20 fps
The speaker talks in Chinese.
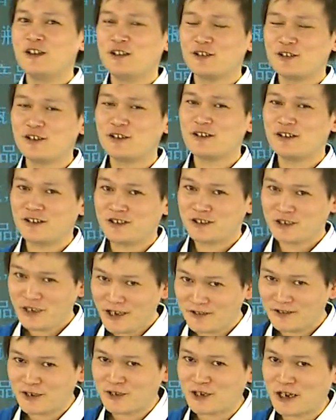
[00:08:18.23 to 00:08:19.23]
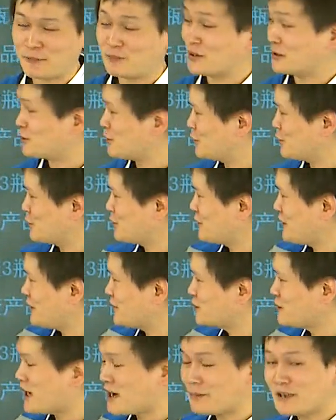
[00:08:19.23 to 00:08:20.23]
呃，这样的产品其实这个
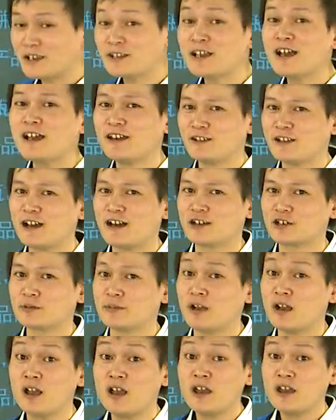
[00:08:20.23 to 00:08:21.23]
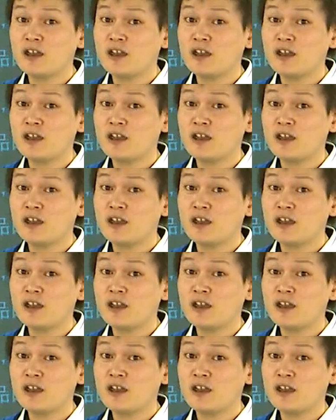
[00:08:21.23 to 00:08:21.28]
差别太大了，是吧？